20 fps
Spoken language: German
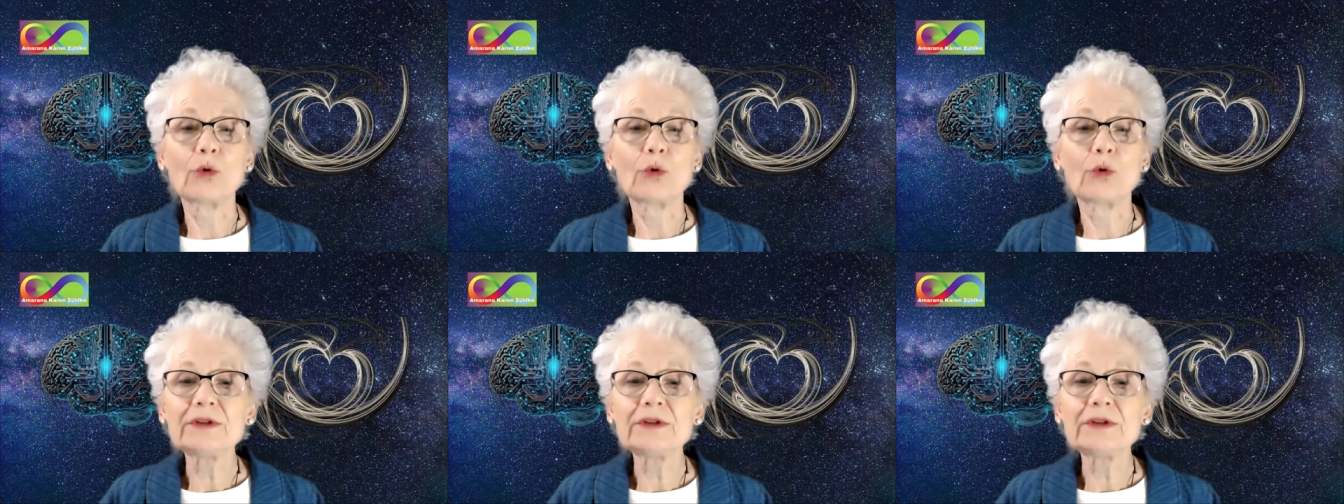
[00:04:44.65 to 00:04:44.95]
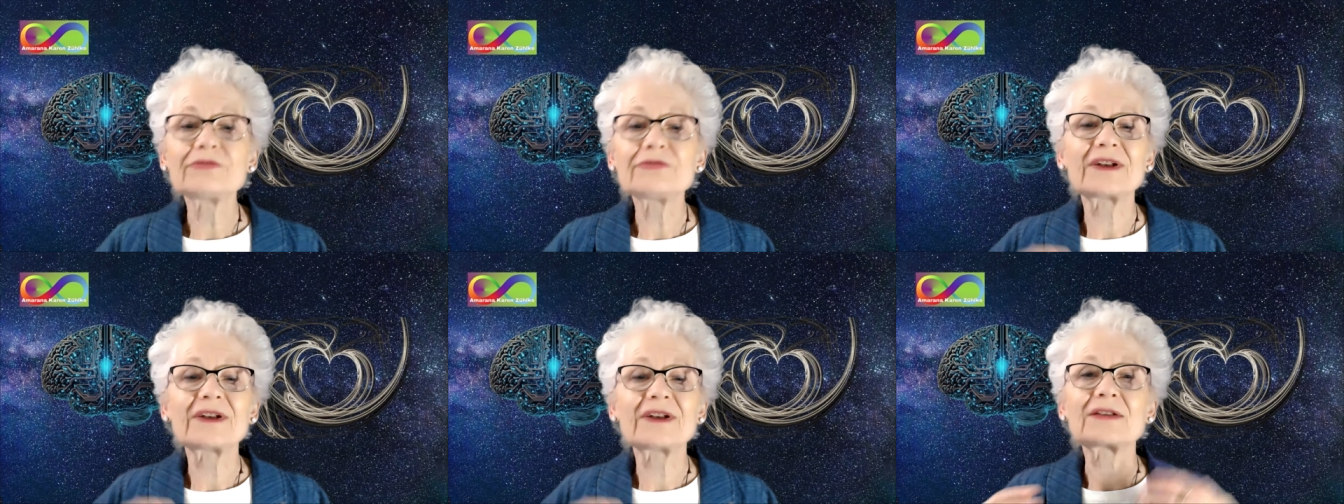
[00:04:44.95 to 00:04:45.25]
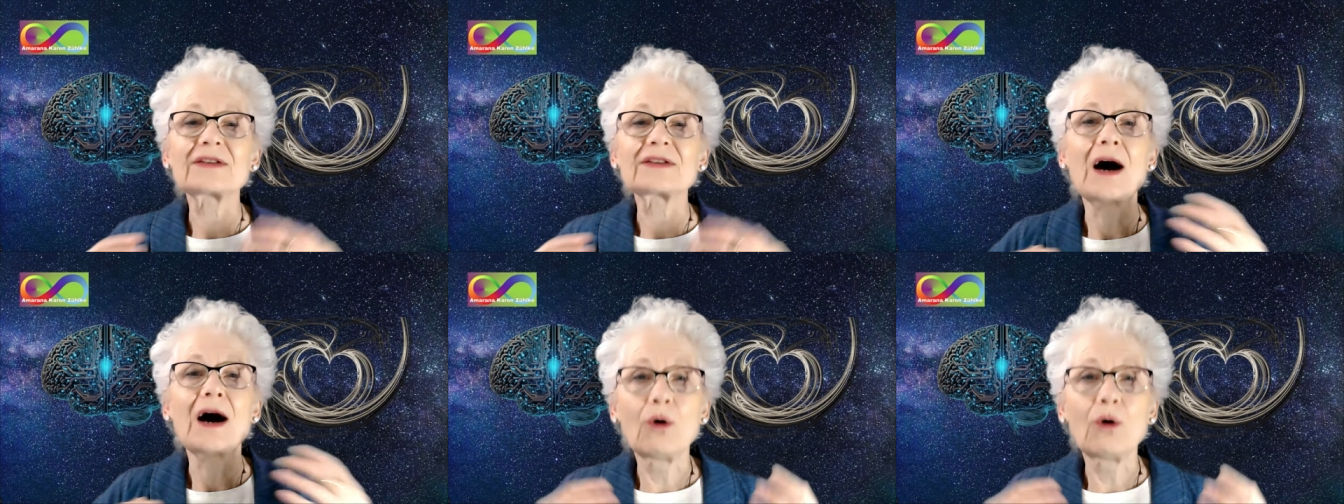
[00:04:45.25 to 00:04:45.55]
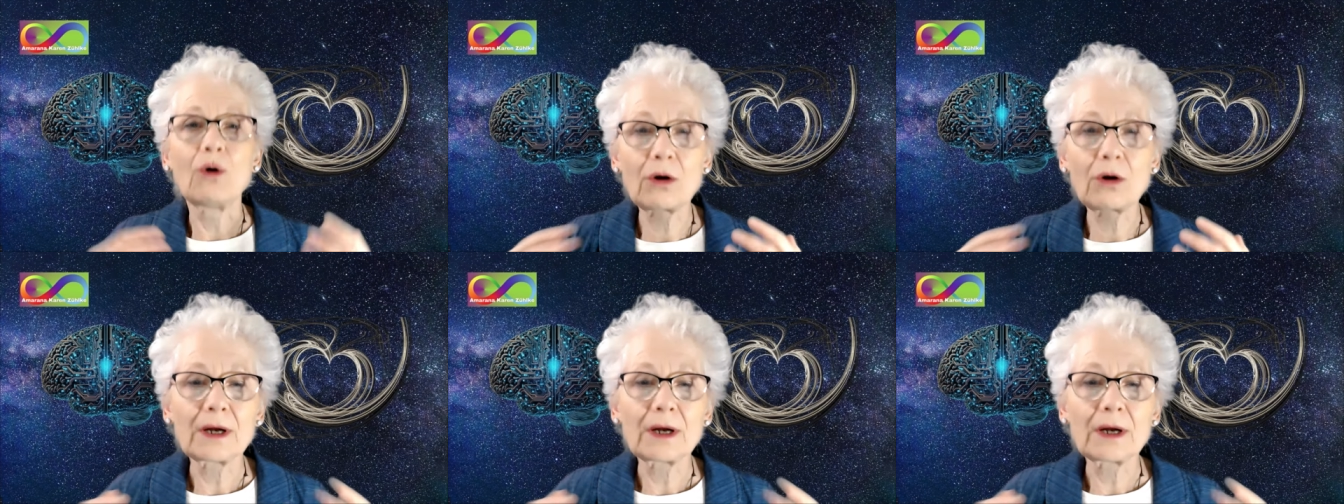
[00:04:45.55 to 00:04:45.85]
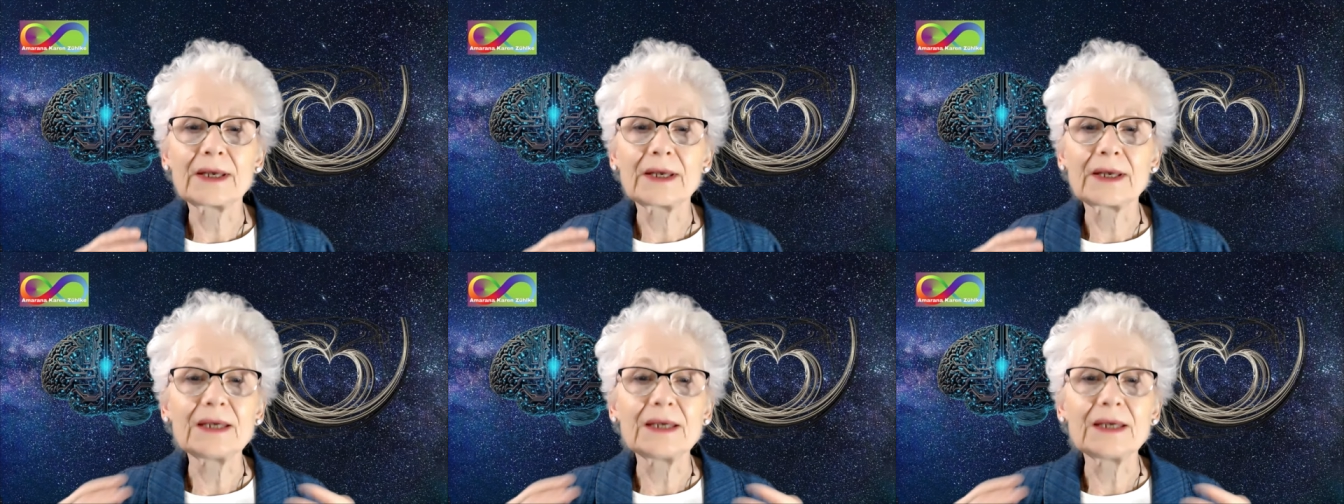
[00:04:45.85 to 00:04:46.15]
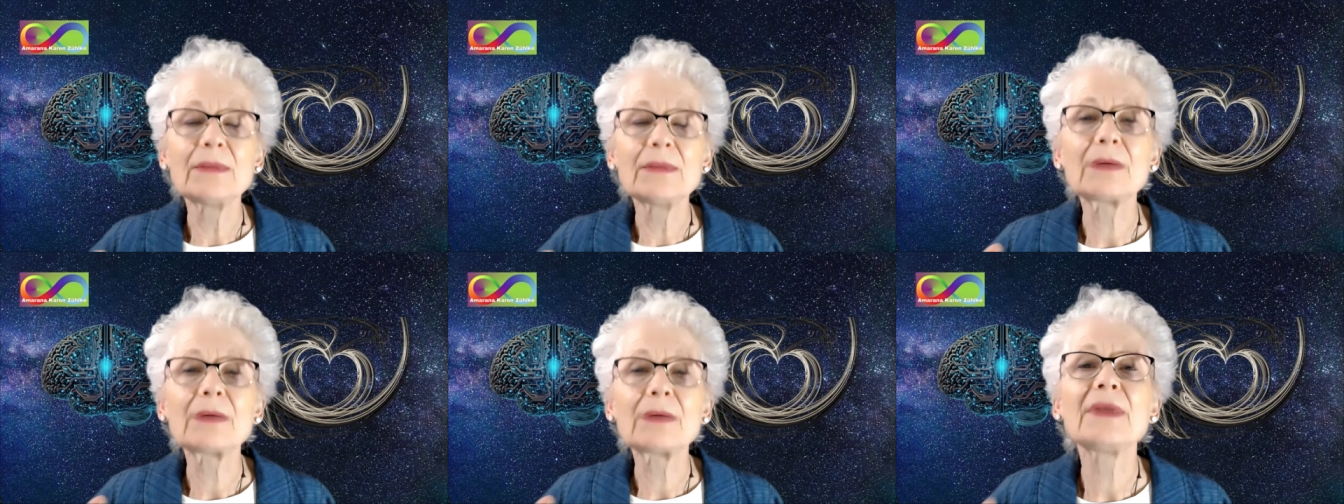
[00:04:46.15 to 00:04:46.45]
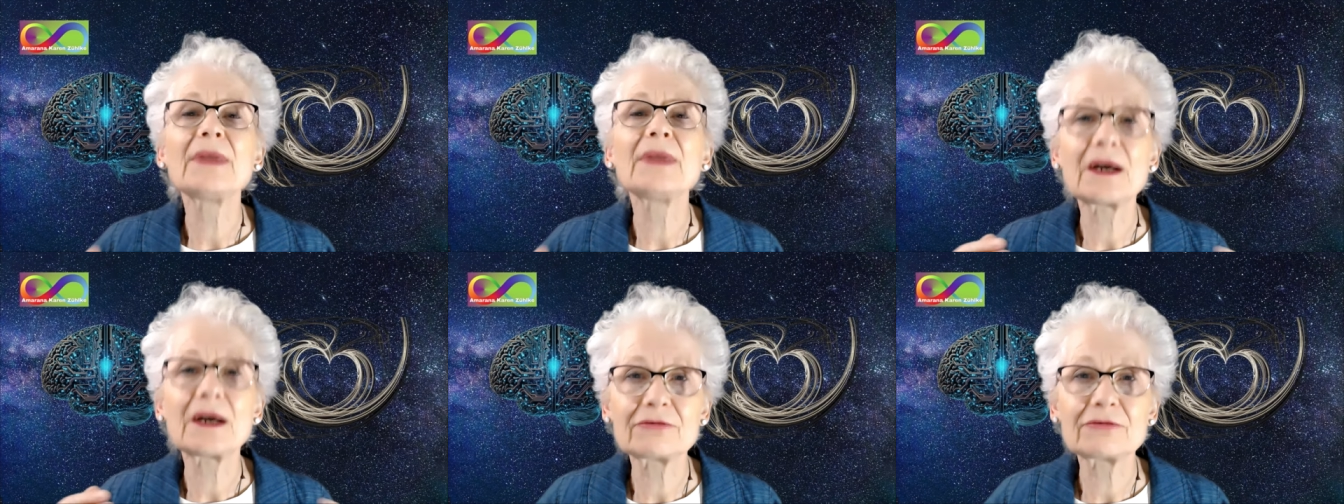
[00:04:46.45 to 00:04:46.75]
Und was auch
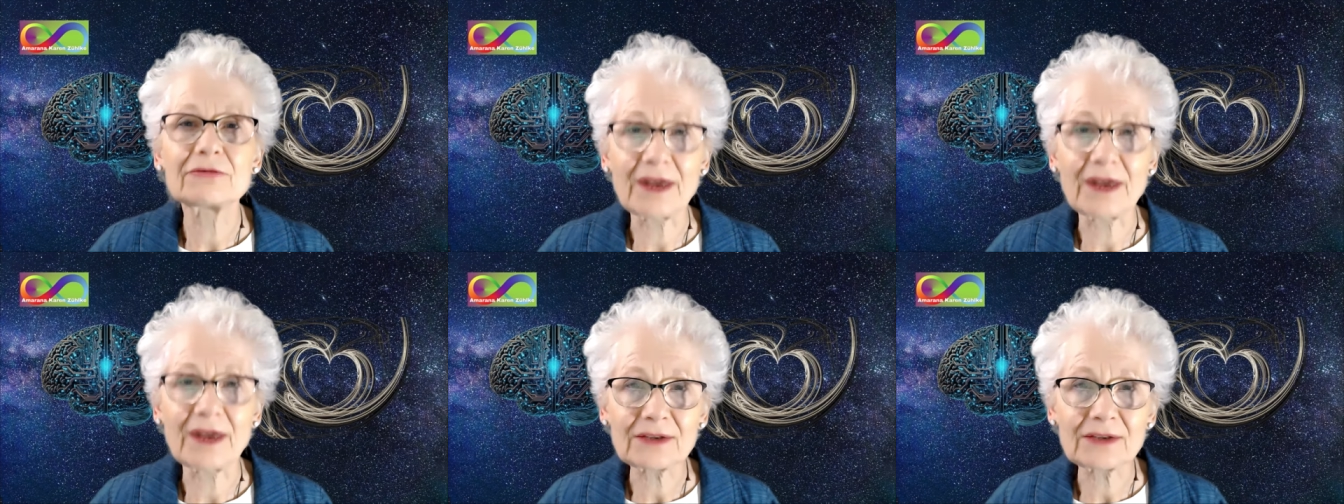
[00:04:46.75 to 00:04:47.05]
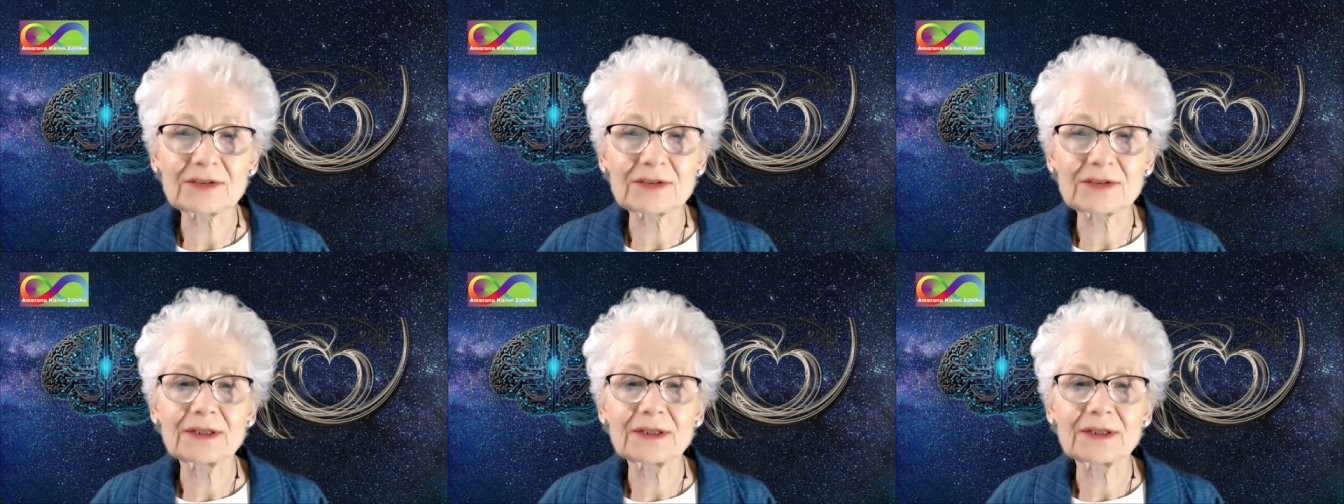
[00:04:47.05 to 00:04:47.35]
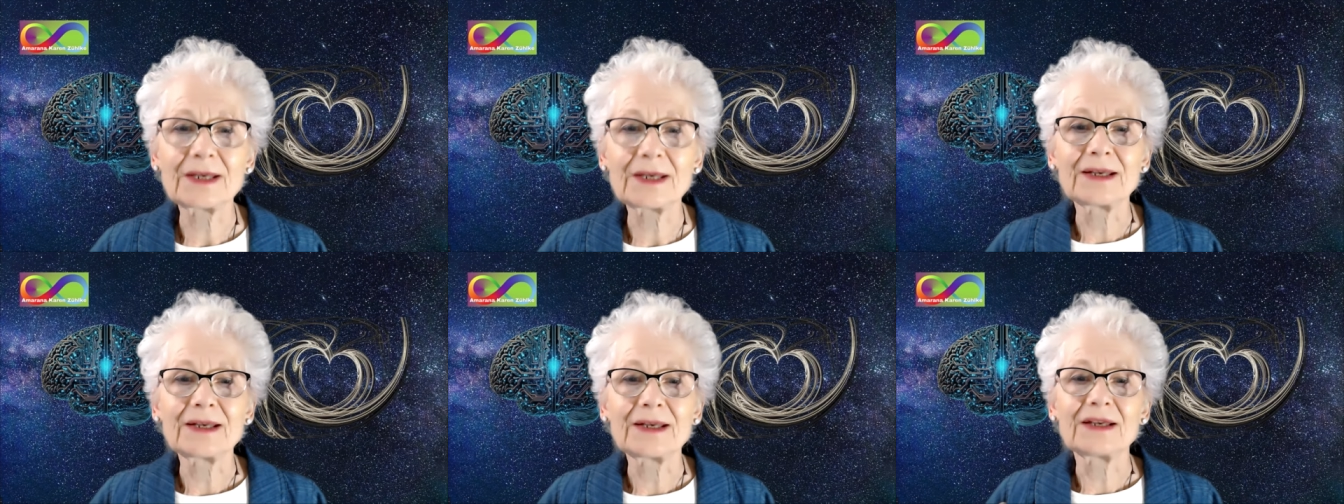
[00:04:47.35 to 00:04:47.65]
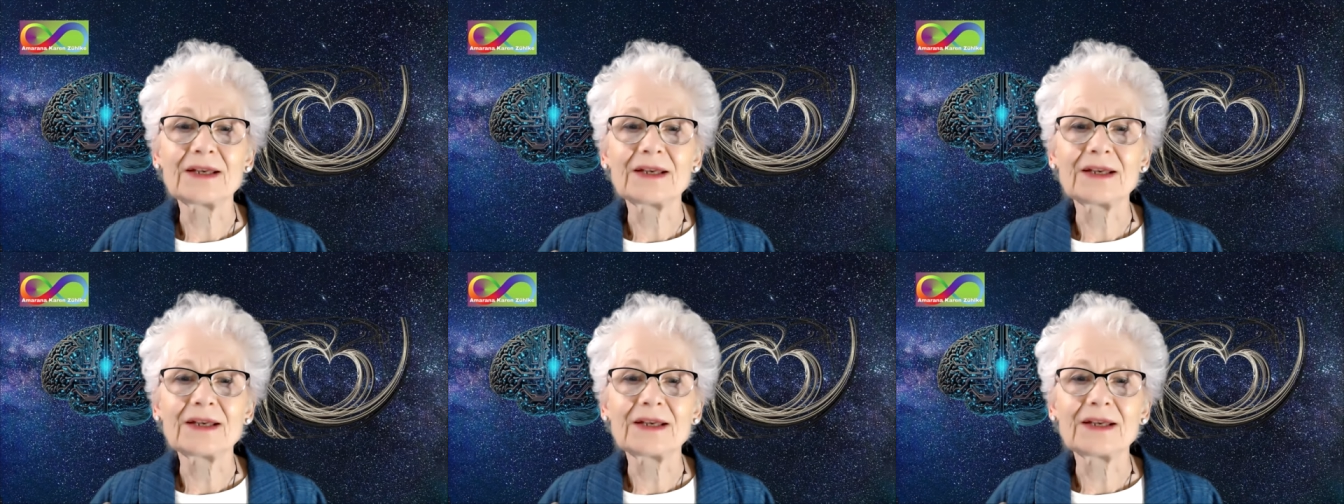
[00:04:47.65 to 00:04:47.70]
immer mehr wächst,